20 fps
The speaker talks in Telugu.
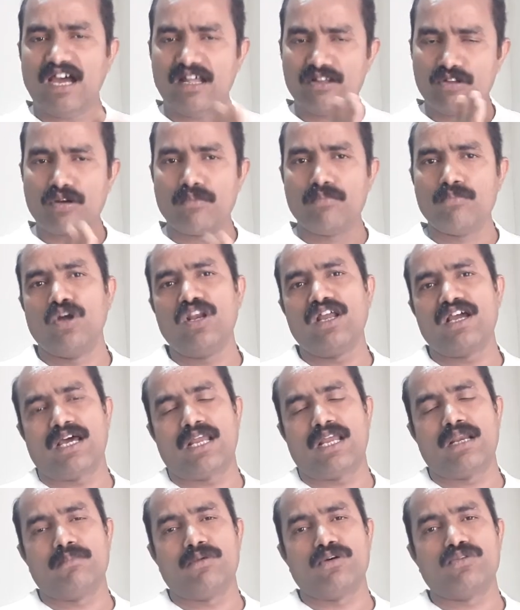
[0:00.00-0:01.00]
అదొక మూల
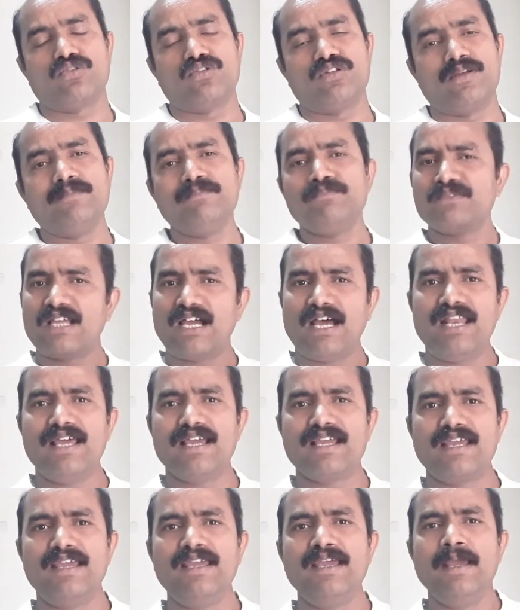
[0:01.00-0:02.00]
కారణం అవుతుంది
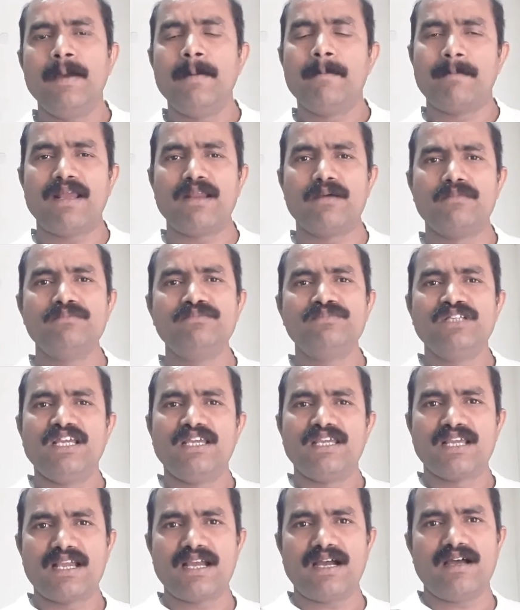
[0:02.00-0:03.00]
అలాగే మనం
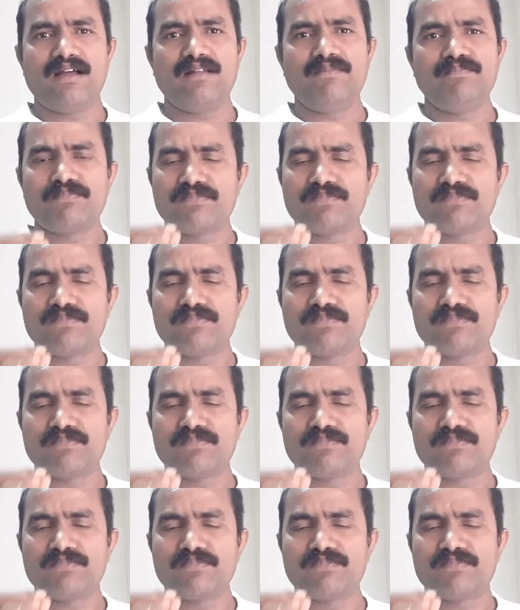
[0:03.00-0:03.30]
ఇంకా